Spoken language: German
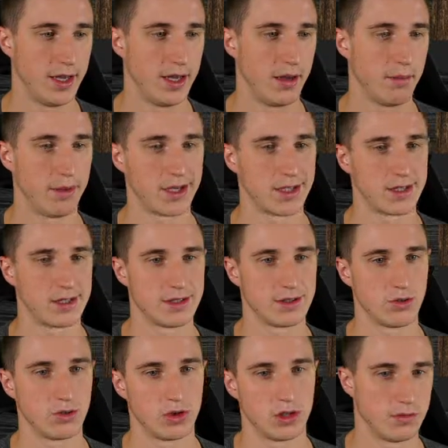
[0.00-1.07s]
passend
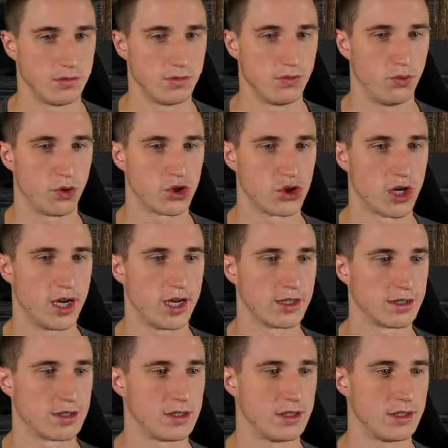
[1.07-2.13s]
oder vorgeschlagen
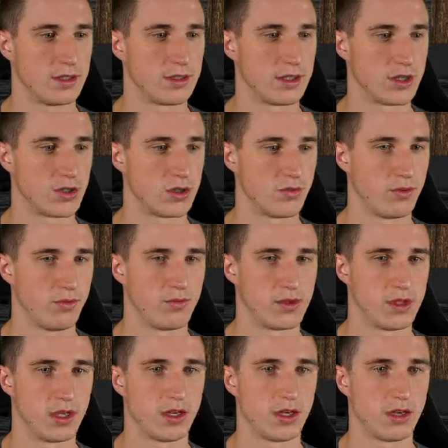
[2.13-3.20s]
sind
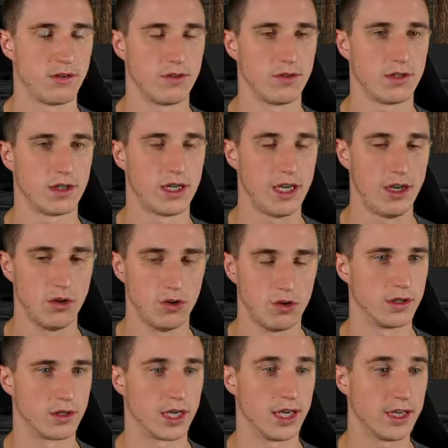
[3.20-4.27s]
650 Kilo
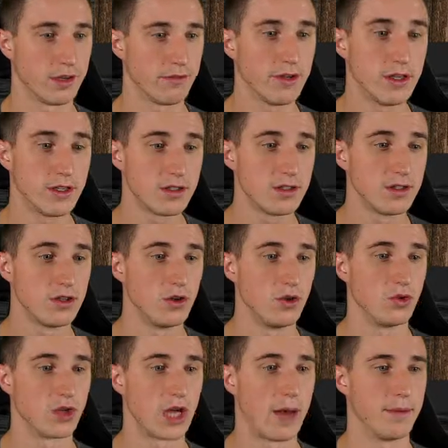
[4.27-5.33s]
Gegengewicht
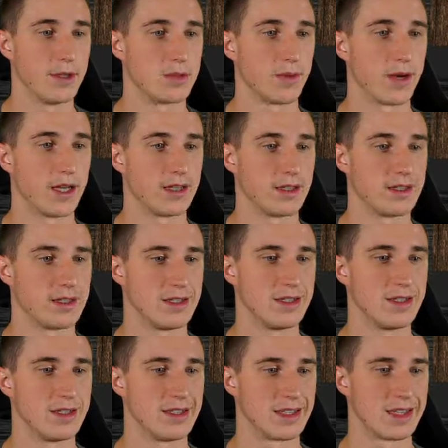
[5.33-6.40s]
und Arbeitsbreite sind
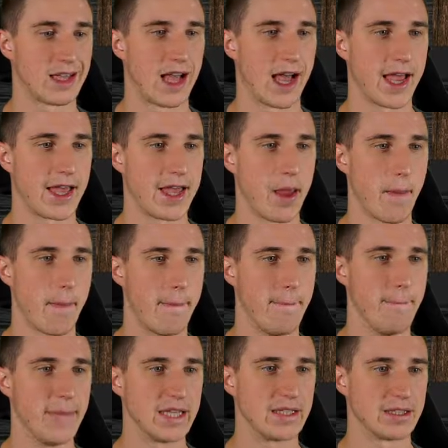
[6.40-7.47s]
3
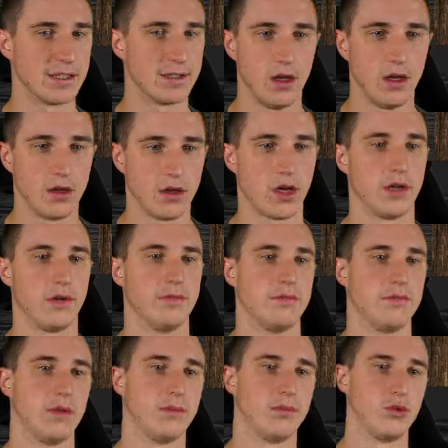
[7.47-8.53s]
Meter. Ja,
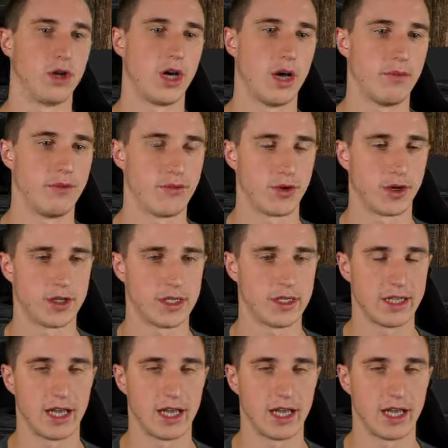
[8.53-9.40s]
beim Bührer haben wir vorhin gesehen, der